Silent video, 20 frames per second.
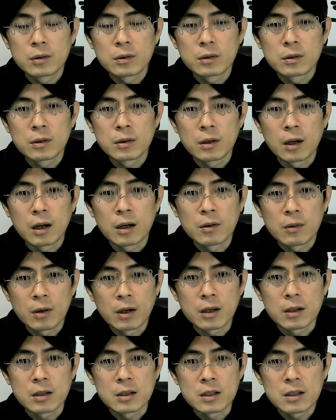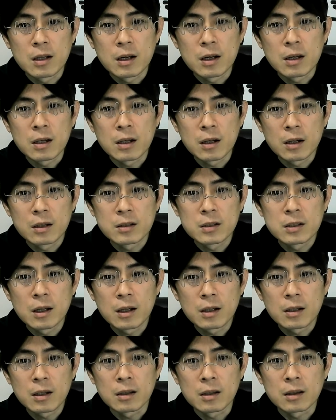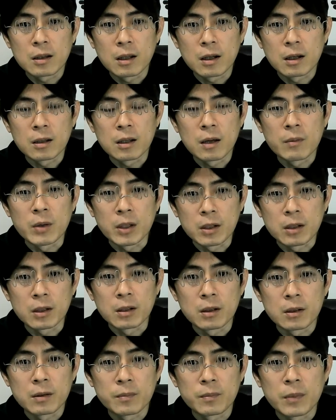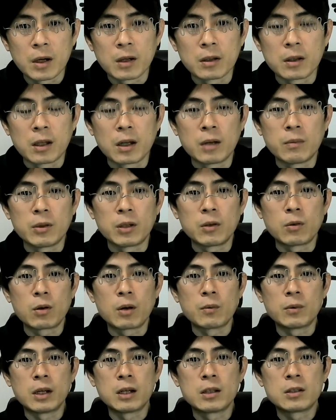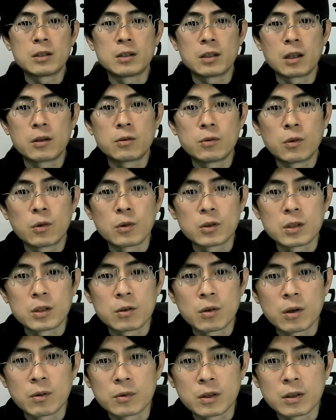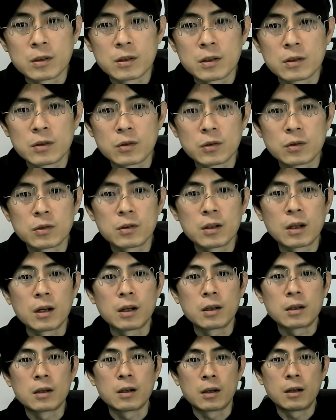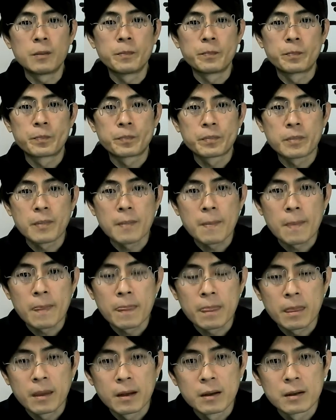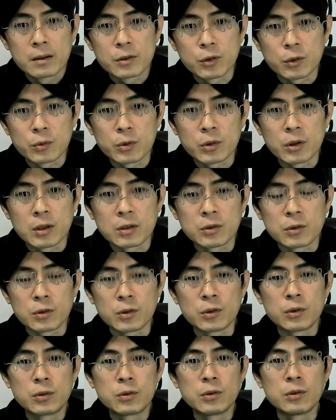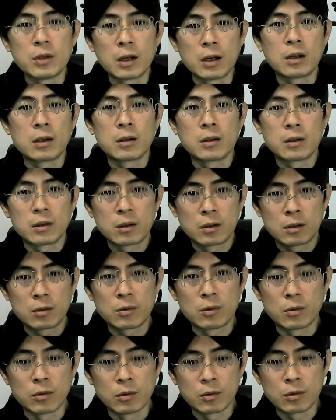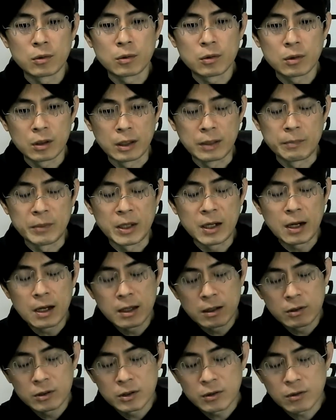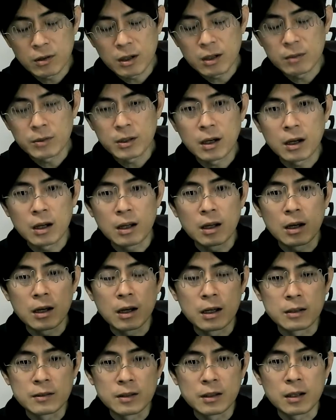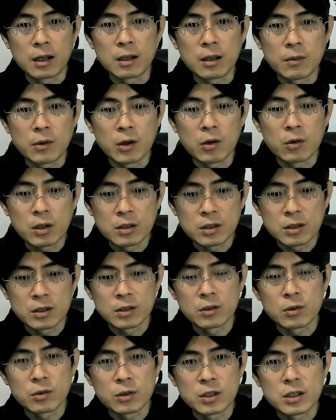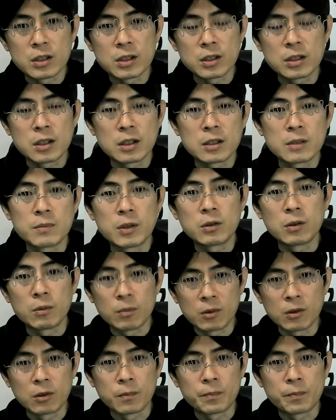あれは時代が時代だったがために、まあテレビとかもないし、テクノロジーとかも全然進んでないから、人々がそういう風な、こう、未来の人から見たら完全に頭がおかしい人を支持してしまうのも、